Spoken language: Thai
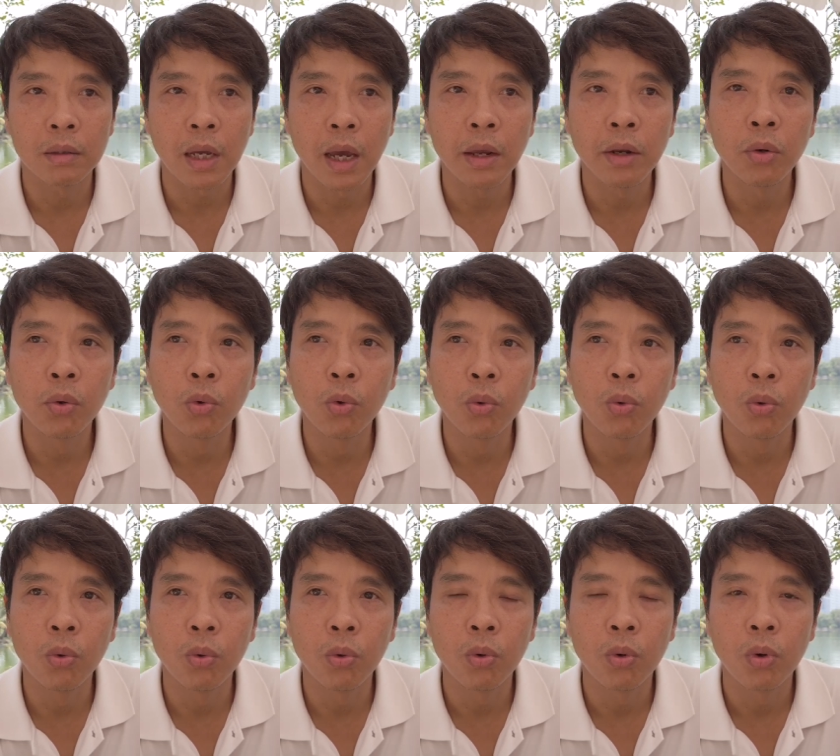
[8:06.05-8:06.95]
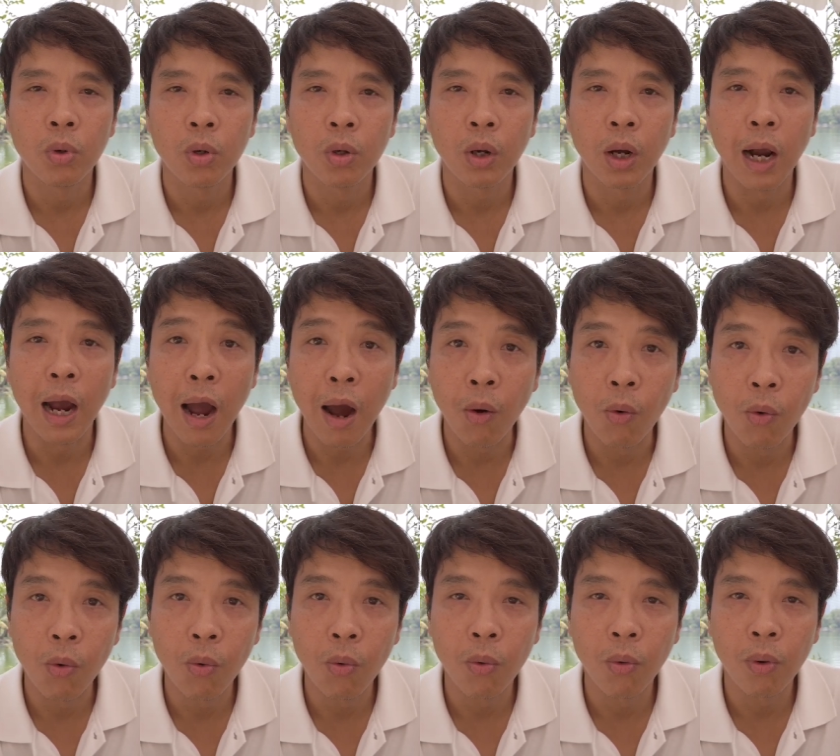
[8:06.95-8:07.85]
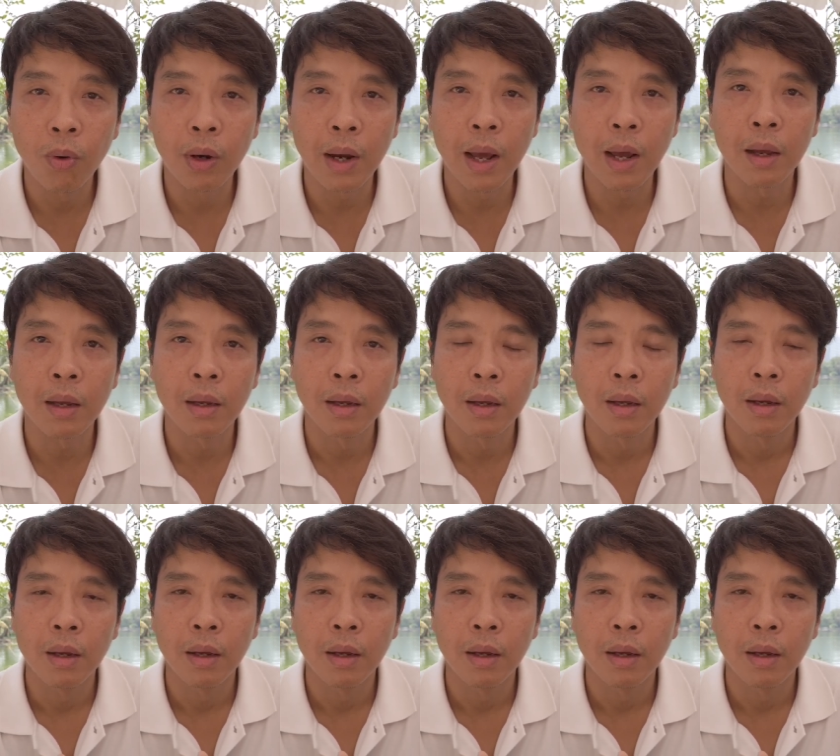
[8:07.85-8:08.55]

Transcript: ใช้ดูเงานะ